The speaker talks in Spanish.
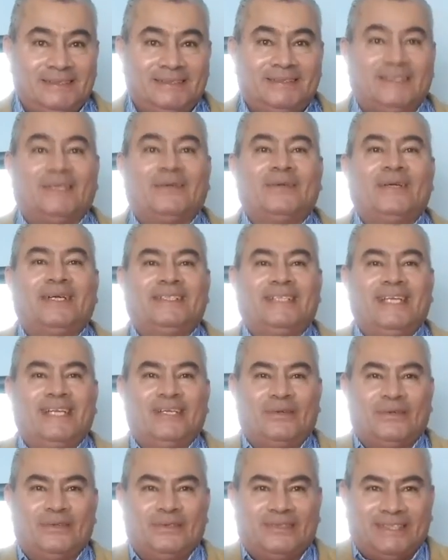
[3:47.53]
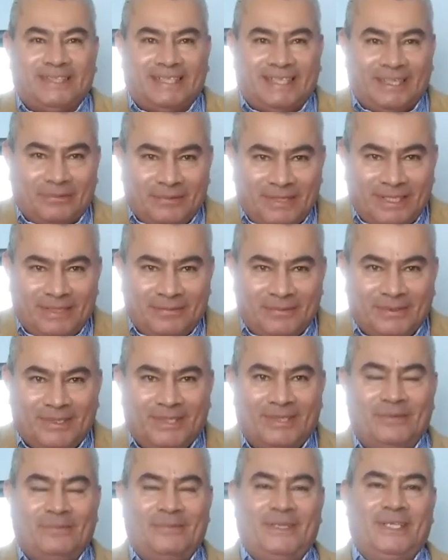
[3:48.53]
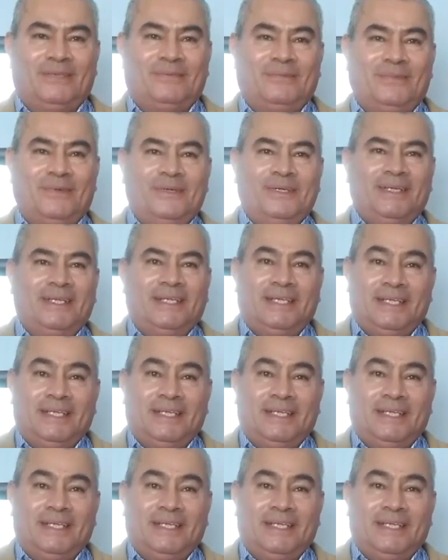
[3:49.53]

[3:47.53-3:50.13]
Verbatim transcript: sino que es el continuismo de lo mismo